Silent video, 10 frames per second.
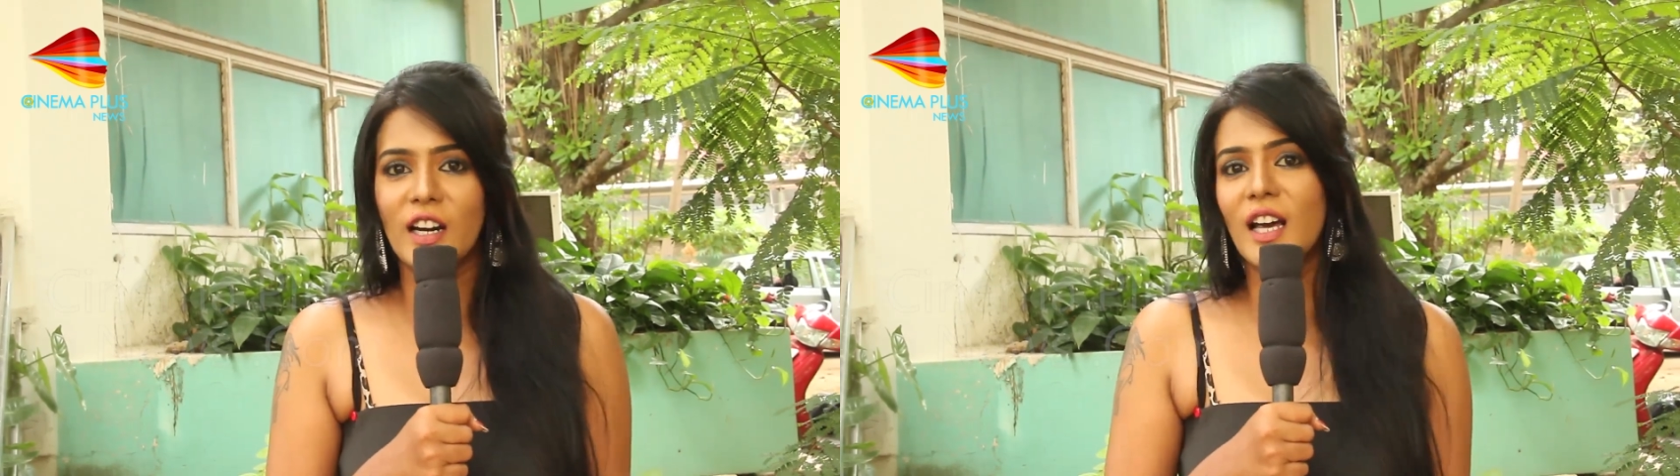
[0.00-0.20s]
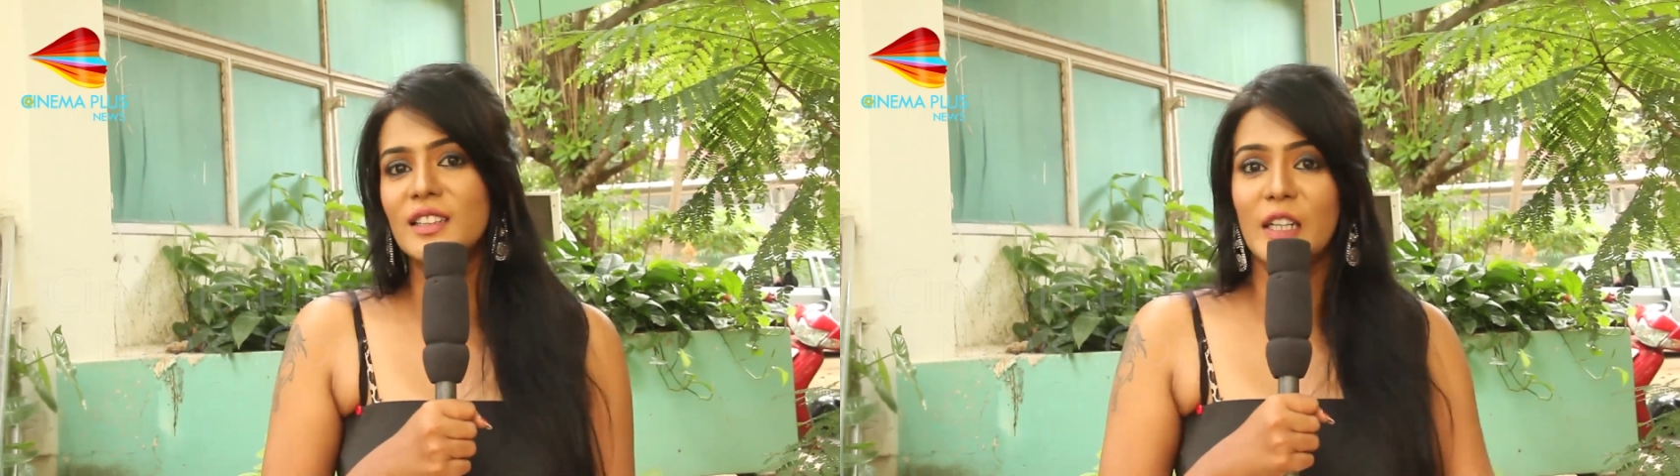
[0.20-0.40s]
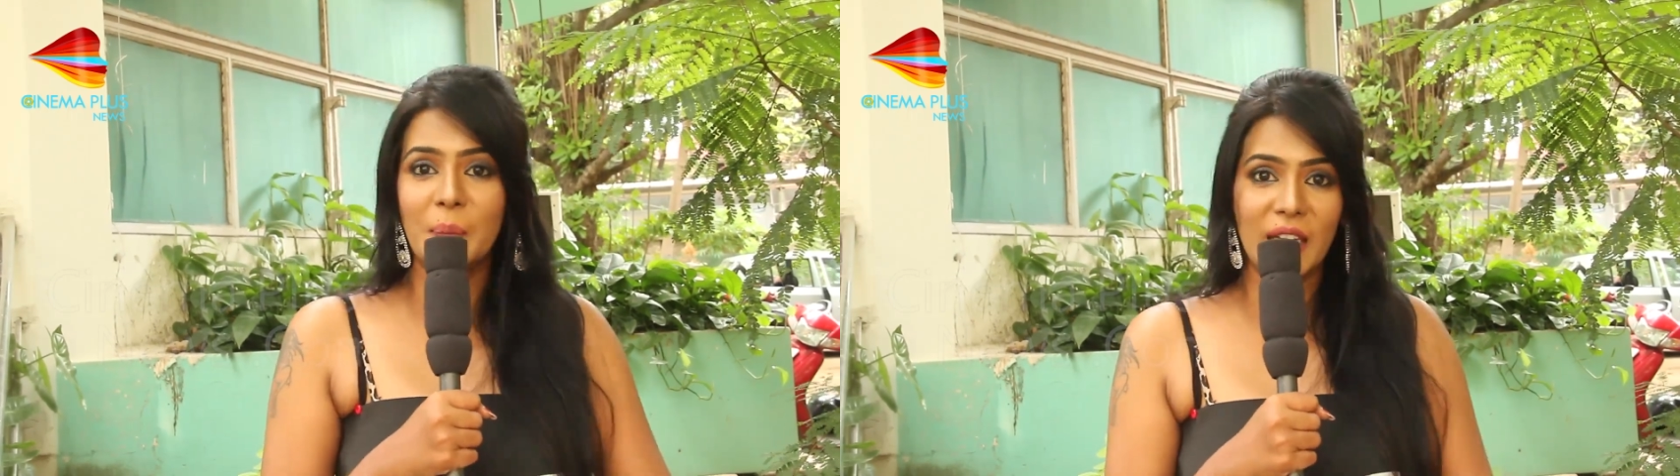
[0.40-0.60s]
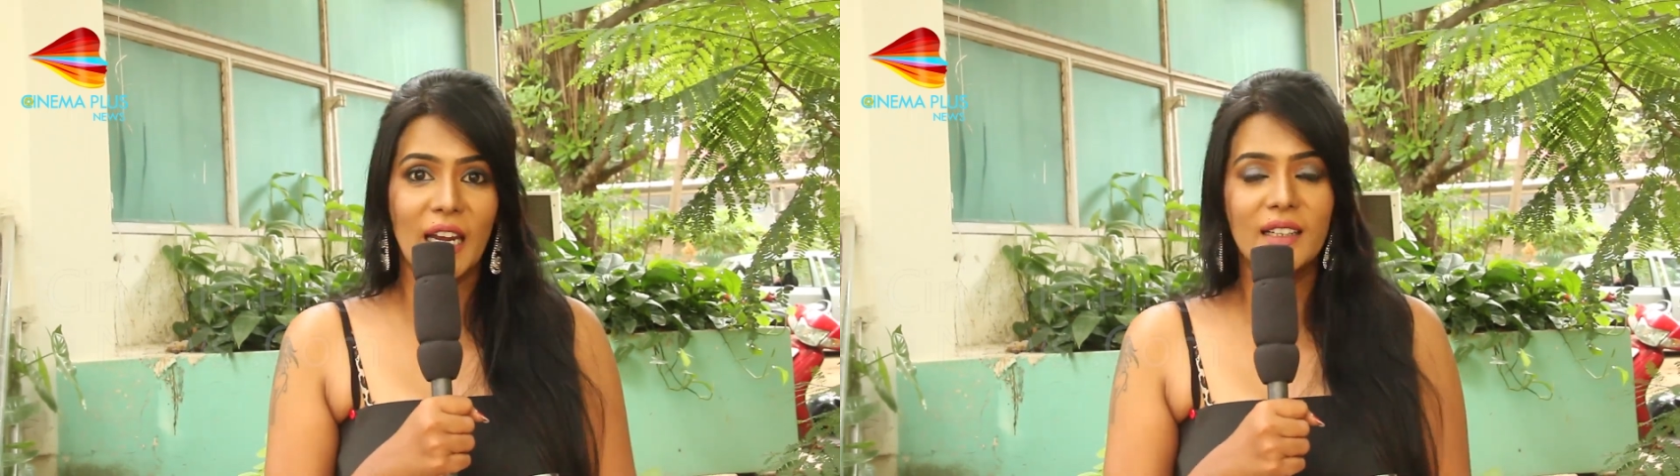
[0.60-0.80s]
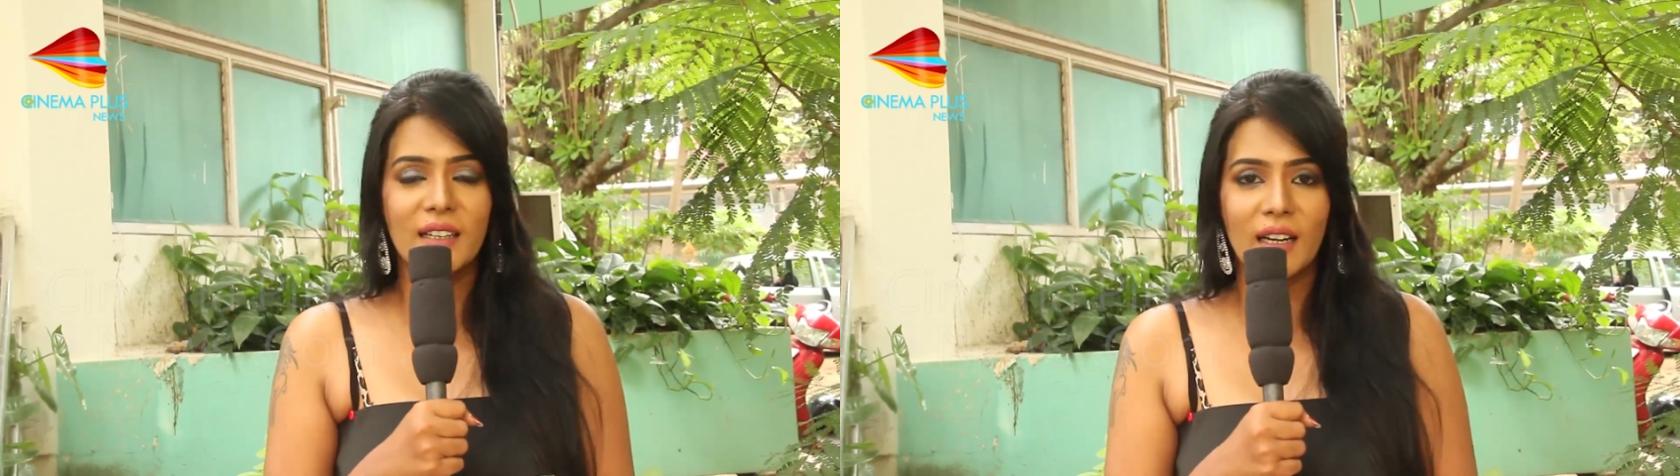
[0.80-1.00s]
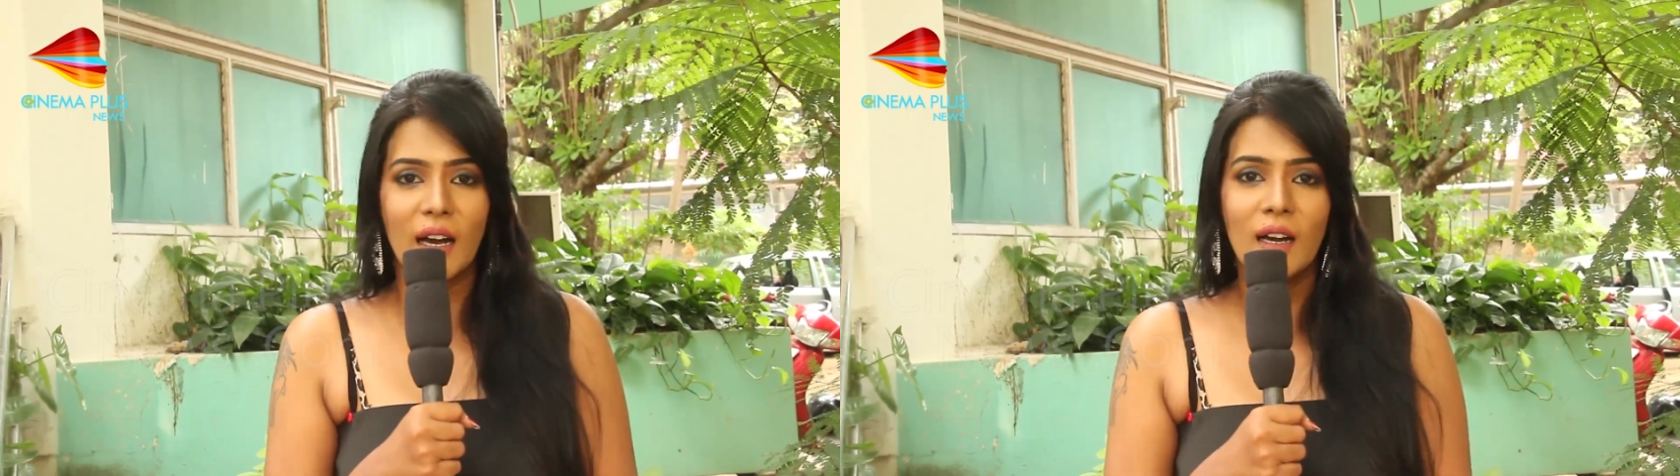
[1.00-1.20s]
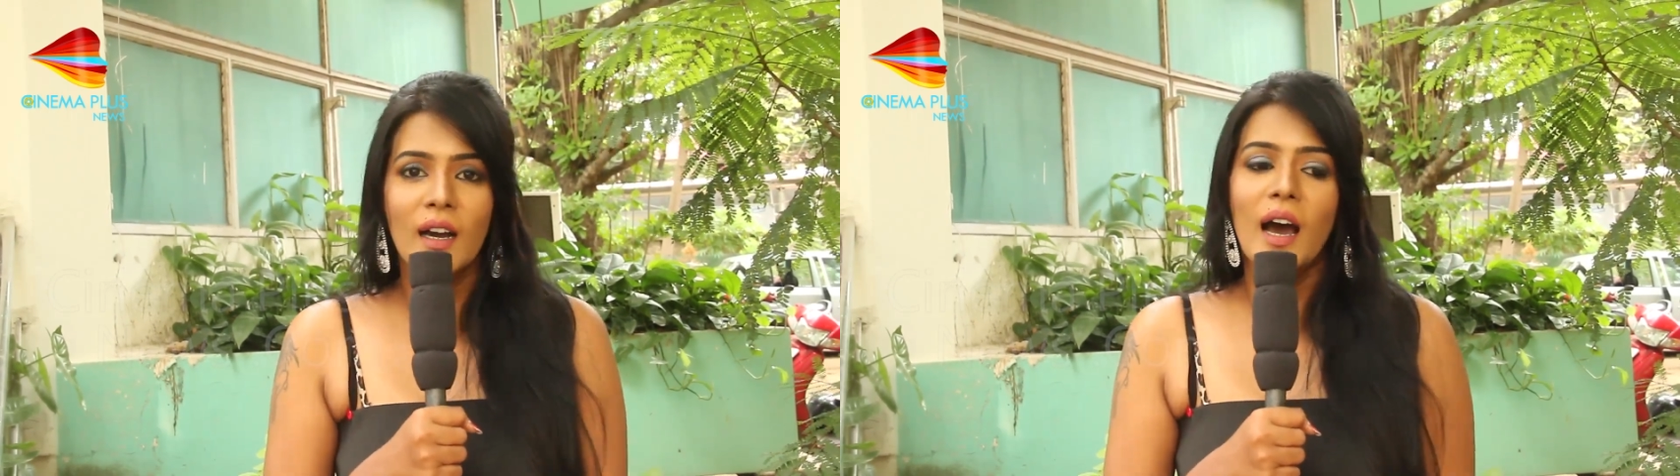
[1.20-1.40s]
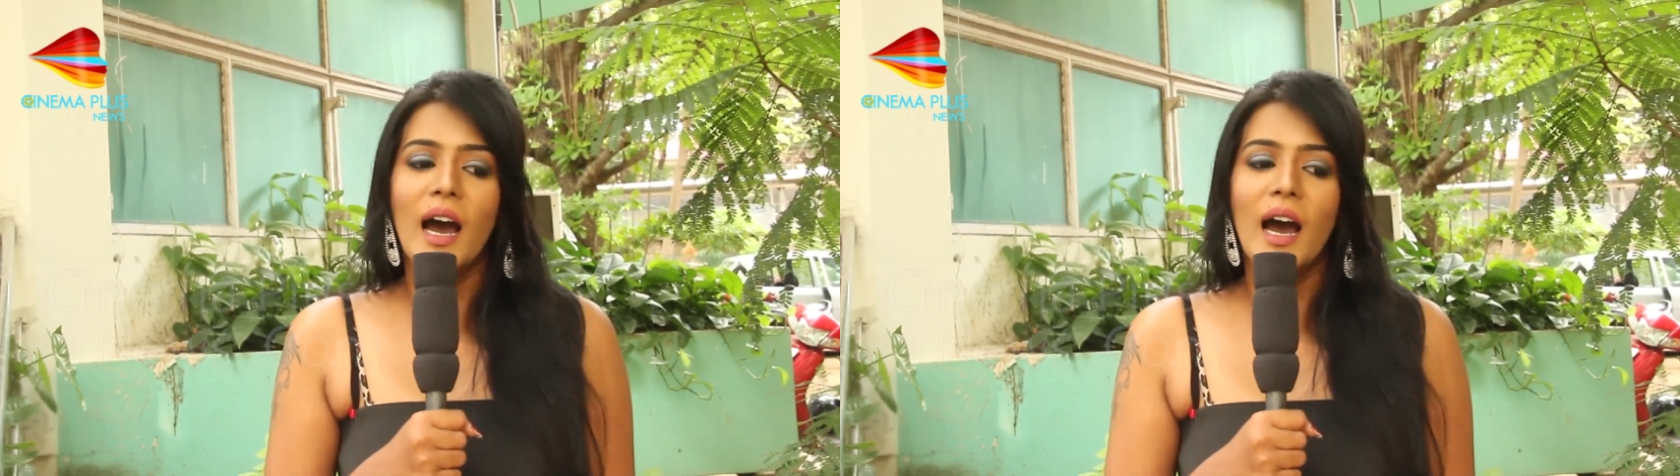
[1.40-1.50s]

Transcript: வரலாம் திருப்பி எடுக்கலாம்